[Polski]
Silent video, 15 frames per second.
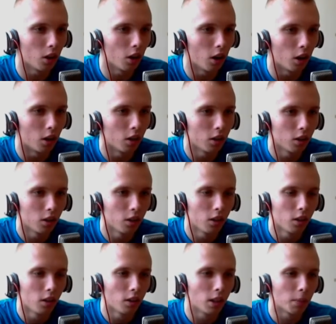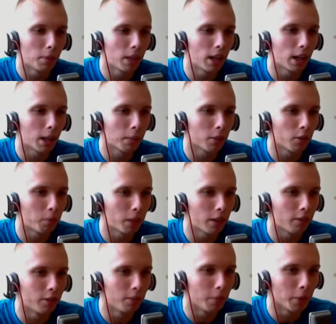O! Nabrałem chyba w
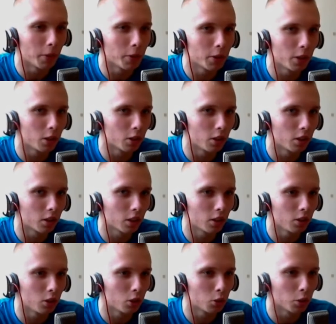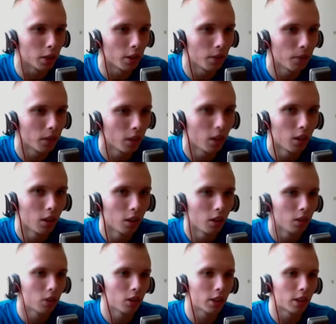prawy. Mam nadzieję, że on tego nie czuje.
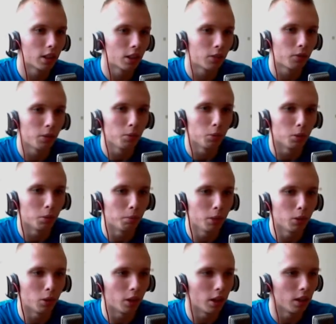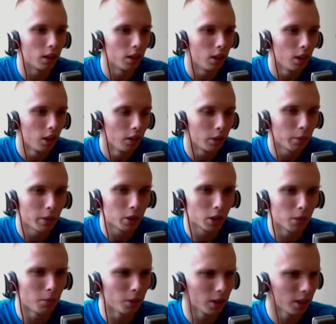Trochę krwi mu było, ale to
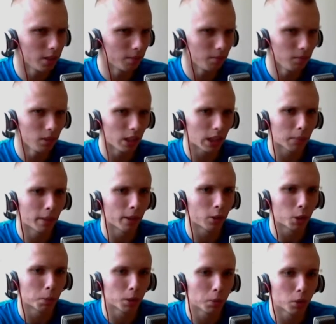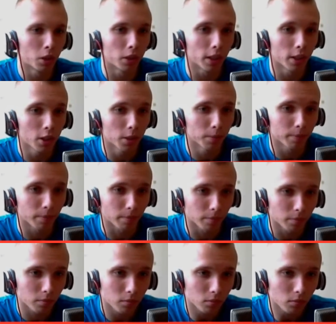będziemy mogli chyba jakoś posprzątać.
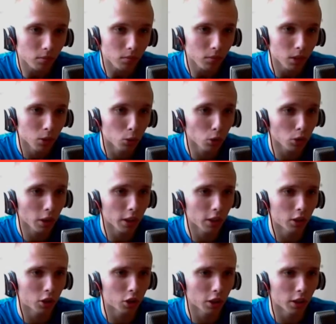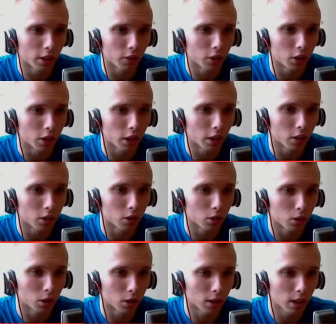Tu są jakieś strzykawki. Czekajcie,
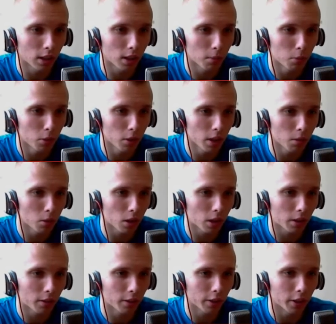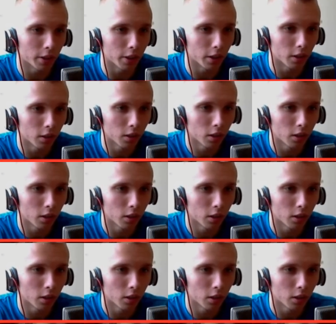czy to zatamuje mu krwawienie?